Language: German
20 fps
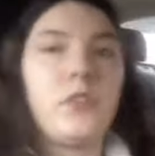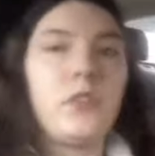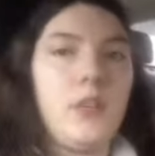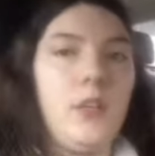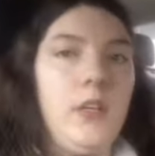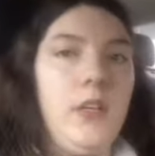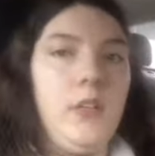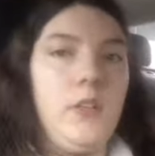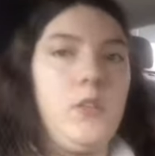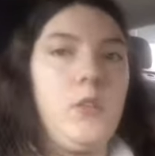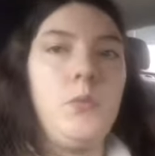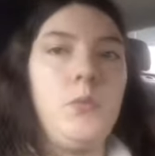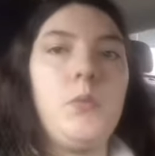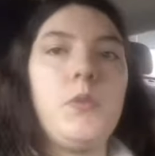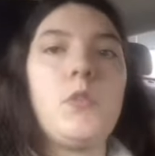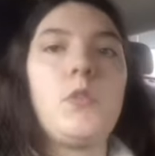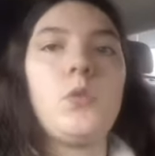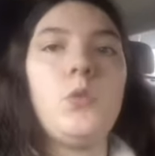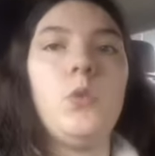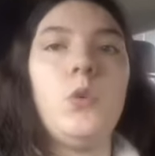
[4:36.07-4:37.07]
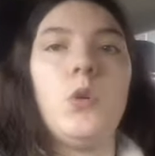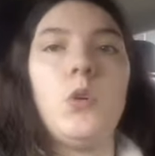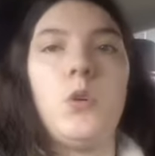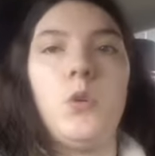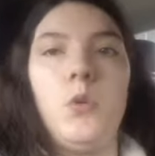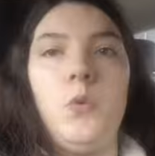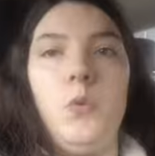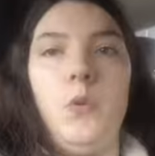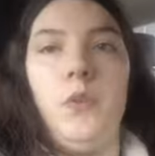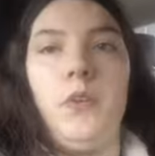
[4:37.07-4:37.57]
äh, zu Besuch
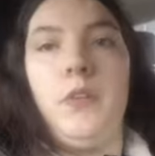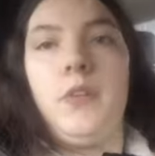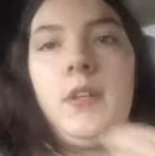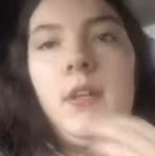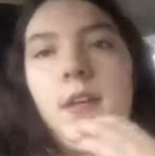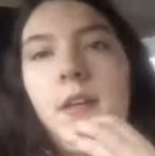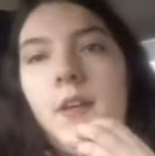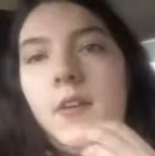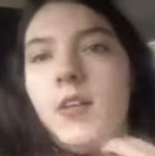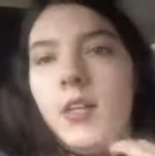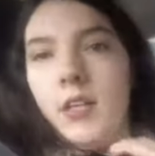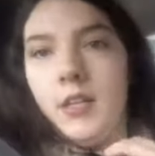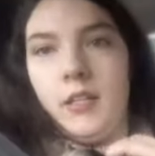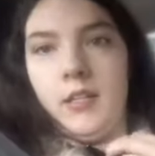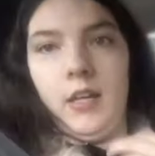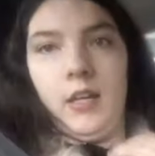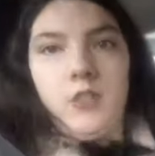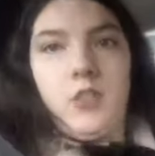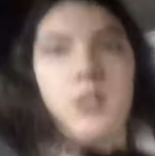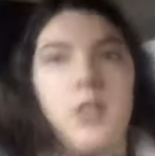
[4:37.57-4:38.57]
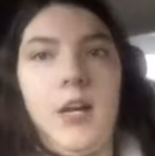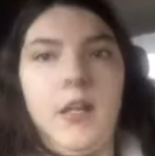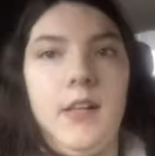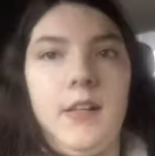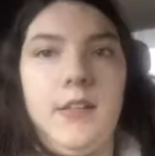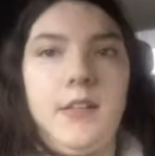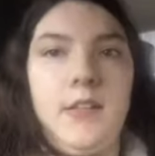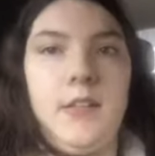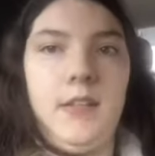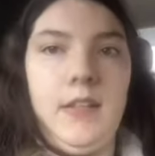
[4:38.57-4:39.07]
und das
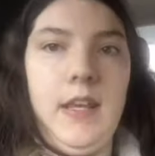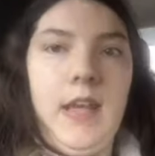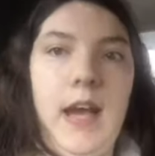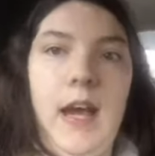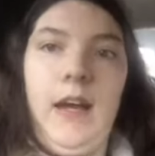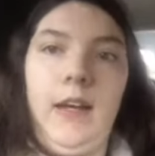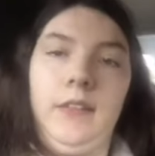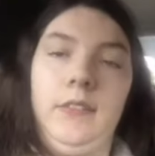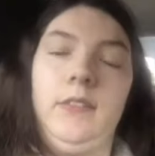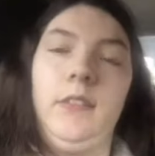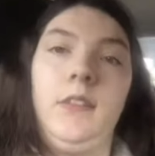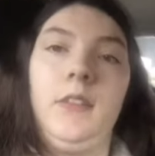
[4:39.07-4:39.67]
halt, ja,